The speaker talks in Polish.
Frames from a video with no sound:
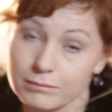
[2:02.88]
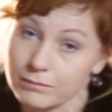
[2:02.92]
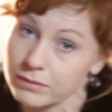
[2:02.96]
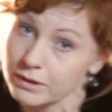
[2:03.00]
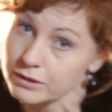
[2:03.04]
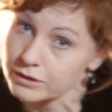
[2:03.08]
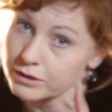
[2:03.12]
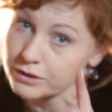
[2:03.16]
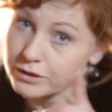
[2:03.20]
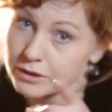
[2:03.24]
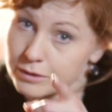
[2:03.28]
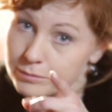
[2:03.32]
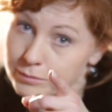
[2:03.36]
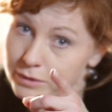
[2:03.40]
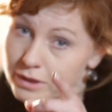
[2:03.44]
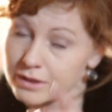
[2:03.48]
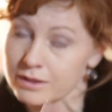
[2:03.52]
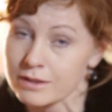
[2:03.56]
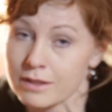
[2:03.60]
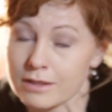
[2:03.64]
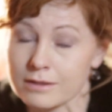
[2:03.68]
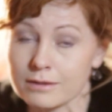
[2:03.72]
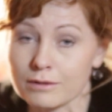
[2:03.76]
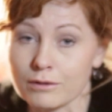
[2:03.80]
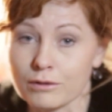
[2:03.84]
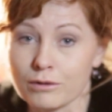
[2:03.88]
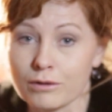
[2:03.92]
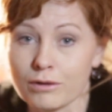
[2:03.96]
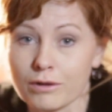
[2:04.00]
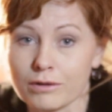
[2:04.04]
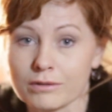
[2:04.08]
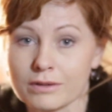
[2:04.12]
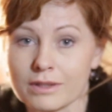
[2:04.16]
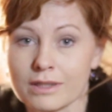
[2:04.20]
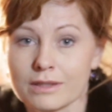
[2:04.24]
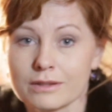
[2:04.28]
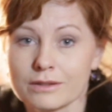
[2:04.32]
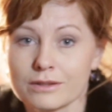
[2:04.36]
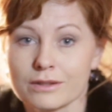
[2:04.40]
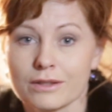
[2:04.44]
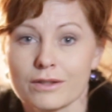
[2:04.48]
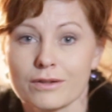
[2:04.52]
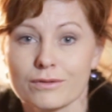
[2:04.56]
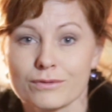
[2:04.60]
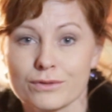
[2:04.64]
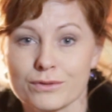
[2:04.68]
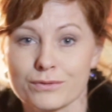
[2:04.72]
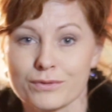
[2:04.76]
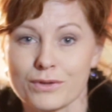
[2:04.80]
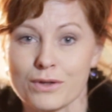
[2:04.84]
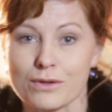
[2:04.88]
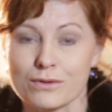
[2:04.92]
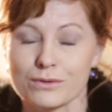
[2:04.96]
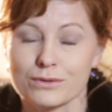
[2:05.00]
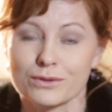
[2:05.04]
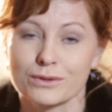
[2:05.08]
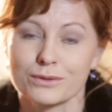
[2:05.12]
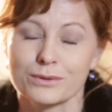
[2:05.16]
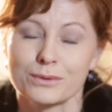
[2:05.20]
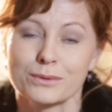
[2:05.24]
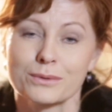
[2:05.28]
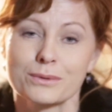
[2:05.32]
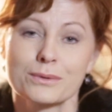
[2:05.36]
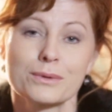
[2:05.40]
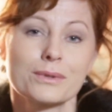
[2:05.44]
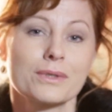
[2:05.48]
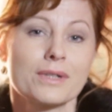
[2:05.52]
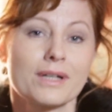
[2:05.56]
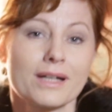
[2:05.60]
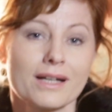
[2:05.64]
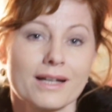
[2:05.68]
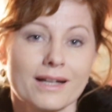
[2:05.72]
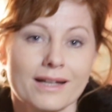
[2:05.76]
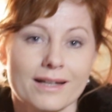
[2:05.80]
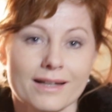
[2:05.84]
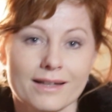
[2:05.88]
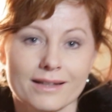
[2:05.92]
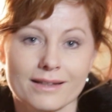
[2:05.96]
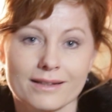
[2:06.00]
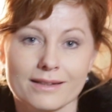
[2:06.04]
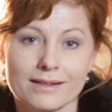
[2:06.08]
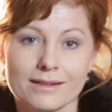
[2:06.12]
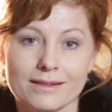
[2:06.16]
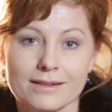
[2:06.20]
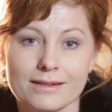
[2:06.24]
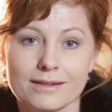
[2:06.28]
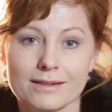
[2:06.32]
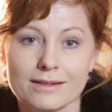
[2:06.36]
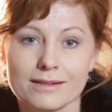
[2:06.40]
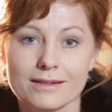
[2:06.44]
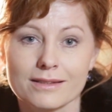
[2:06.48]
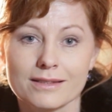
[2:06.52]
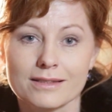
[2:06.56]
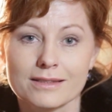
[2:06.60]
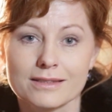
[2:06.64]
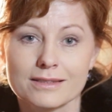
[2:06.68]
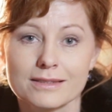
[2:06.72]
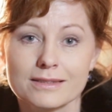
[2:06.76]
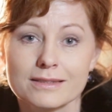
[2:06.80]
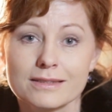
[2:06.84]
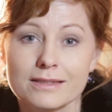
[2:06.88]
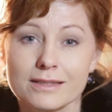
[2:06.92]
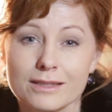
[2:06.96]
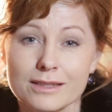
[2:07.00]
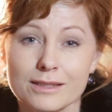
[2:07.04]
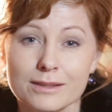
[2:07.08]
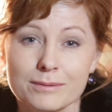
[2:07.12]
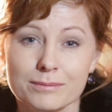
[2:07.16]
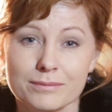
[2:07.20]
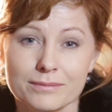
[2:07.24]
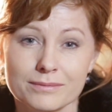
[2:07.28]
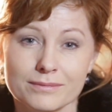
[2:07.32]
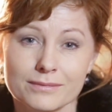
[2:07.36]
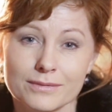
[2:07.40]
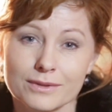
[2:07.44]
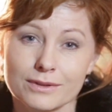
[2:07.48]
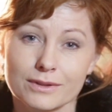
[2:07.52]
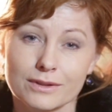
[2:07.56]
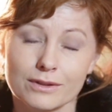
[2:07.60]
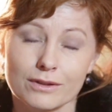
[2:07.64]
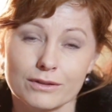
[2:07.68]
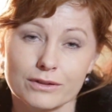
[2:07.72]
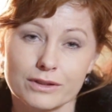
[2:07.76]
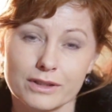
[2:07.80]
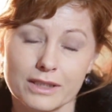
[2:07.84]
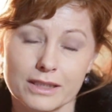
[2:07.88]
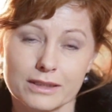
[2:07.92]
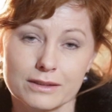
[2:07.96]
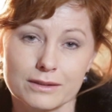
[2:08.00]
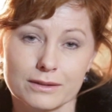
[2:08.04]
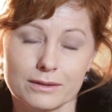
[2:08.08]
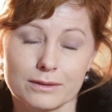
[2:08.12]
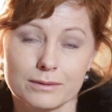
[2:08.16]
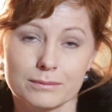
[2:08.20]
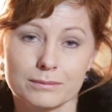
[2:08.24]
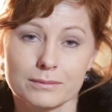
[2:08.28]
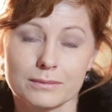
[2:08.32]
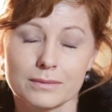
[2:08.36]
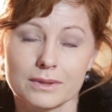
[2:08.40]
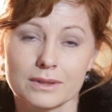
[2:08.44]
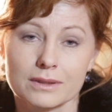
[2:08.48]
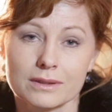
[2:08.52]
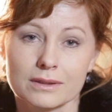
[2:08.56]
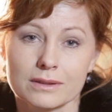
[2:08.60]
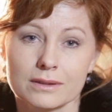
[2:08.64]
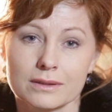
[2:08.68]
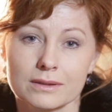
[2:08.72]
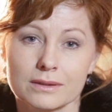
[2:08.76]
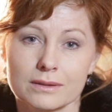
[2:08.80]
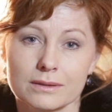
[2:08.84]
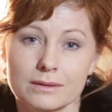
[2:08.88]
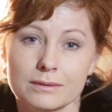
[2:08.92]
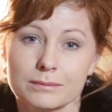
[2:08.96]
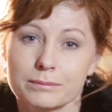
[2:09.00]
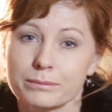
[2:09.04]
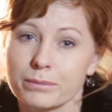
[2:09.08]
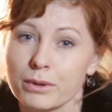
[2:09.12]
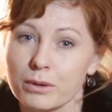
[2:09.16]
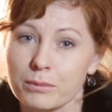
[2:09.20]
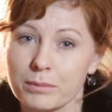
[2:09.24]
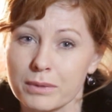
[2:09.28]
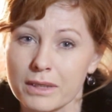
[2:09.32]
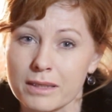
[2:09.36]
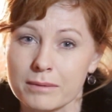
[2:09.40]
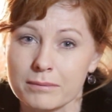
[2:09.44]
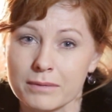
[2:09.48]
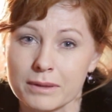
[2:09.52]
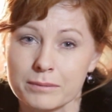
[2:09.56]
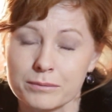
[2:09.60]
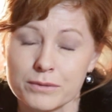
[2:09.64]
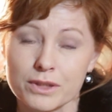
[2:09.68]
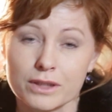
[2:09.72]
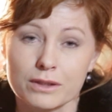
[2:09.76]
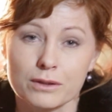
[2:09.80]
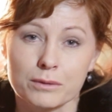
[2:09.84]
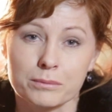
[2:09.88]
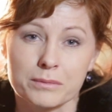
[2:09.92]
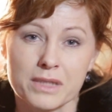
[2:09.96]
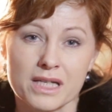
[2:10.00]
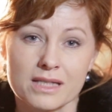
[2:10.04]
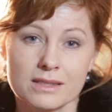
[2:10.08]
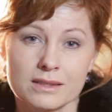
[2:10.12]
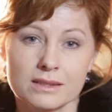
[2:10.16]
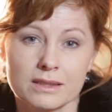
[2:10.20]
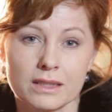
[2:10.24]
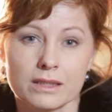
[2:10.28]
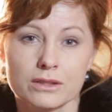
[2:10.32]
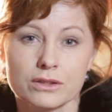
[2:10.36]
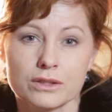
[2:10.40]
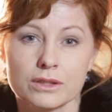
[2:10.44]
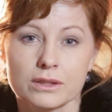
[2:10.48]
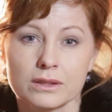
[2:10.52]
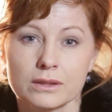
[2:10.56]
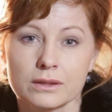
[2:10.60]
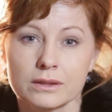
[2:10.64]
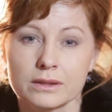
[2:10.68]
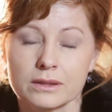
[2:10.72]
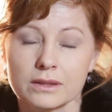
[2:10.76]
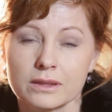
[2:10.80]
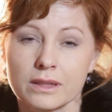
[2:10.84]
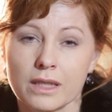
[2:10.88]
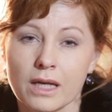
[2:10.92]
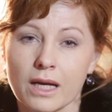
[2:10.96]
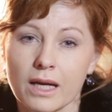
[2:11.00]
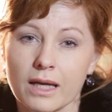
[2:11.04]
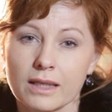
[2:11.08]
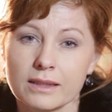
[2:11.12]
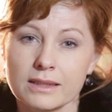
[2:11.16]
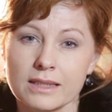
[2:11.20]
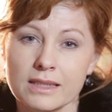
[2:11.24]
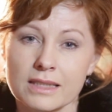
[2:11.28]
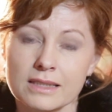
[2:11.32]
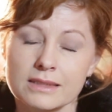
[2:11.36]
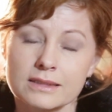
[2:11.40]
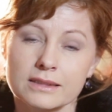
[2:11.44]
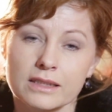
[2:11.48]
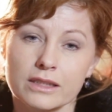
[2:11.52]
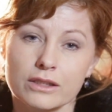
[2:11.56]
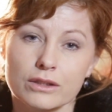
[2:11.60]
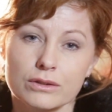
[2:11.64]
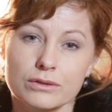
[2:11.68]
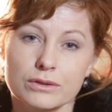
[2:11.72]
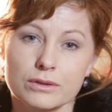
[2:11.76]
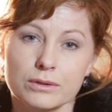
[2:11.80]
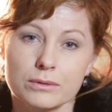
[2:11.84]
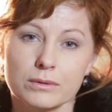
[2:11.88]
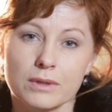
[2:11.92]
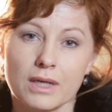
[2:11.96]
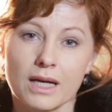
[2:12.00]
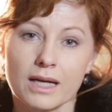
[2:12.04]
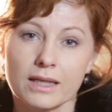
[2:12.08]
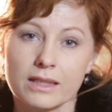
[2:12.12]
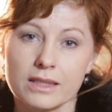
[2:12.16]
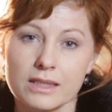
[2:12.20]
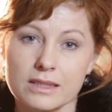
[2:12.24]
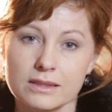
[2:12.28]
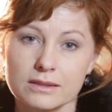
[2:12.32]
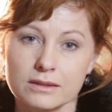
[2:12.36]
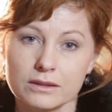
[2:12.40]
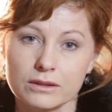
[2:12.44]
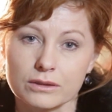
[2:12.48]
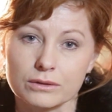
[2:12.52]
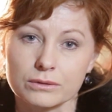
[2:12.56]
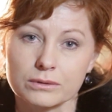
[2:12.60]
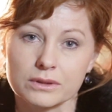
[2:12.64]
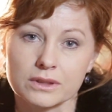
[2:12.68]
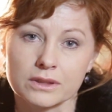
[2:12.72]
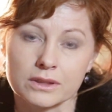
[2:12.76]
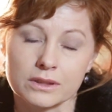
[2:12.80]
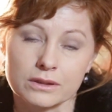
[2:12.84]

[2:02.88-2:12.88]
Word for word: Będziecie mnie teraz oglądać w związku y, z tym konkretnym y, problemem tego miasta, czyli narastającą agresją i